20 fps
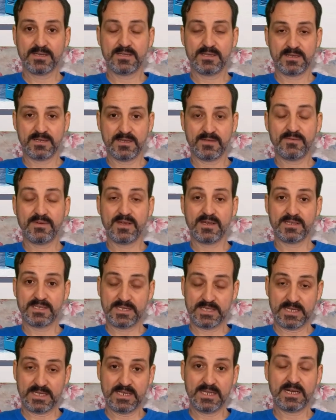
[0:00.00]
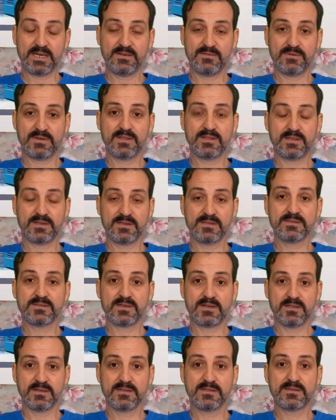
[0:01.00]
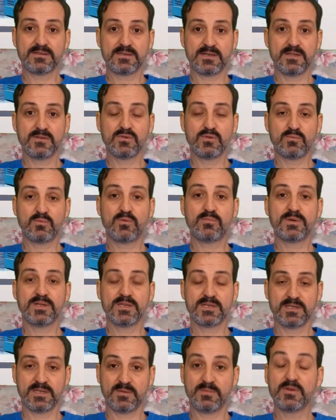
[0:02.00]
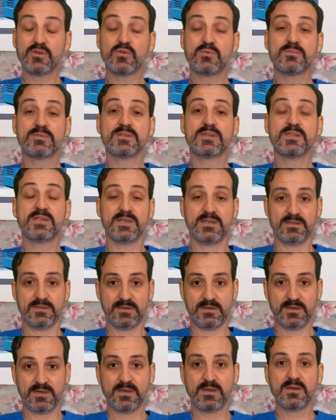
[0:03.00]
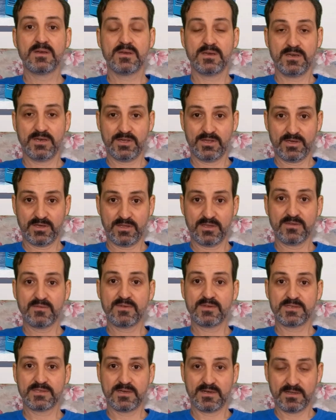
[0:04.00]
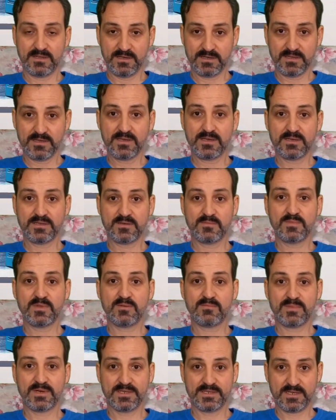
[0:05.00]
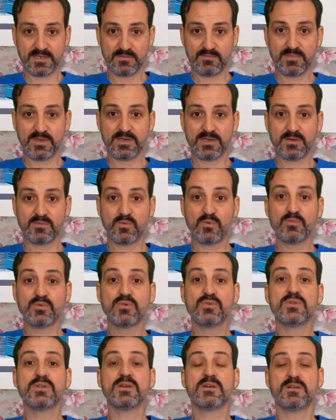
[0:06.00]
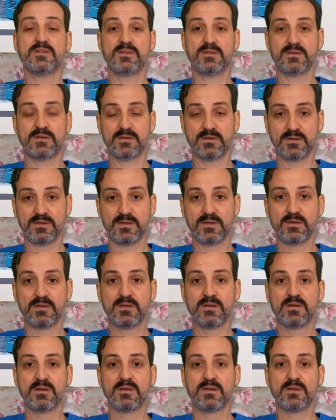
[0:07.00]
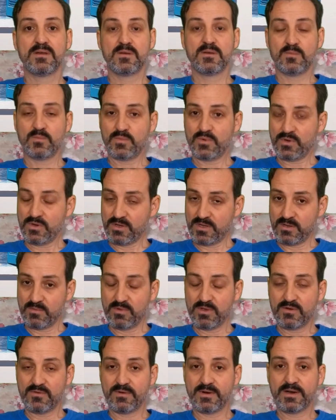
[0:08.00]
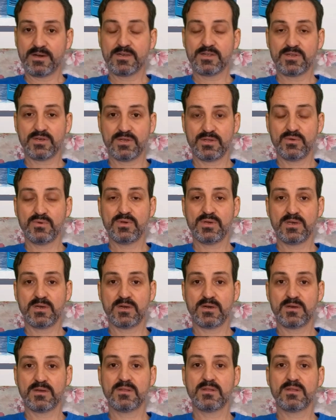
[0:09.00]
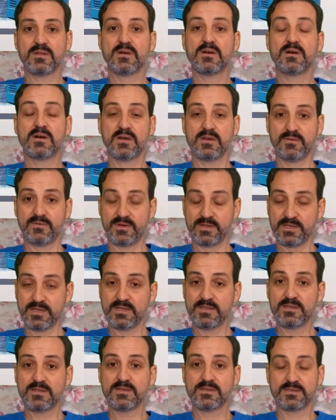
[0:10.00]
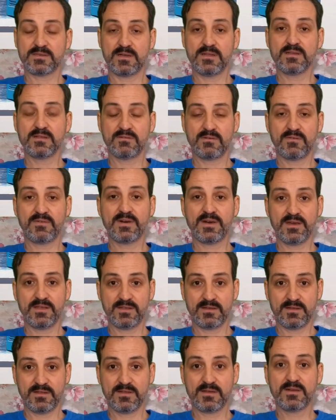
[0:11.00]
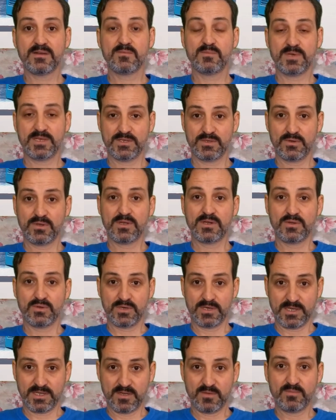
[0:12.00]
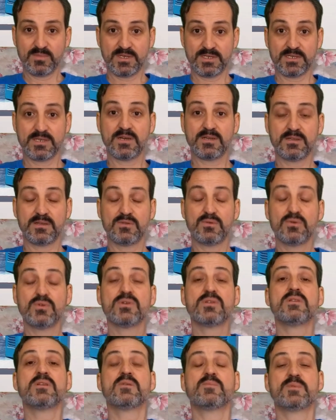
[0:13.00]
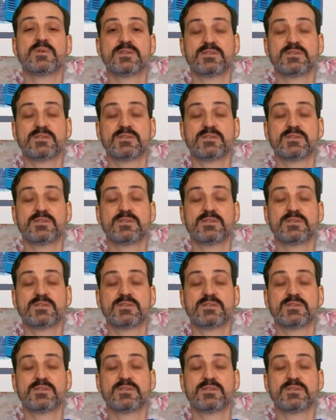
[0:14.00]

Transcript: Besledikleri veya yedikleri hayvanların sağlıklı olup olmadığı pek umurunda değil. Hijyenik ve sağlıklı kesimden bahsetmek mümkün değil. Böyle bir vahşi dünyada hayvan etinin sağlıklı ve faydalı besin olarak tüketilmesi zaten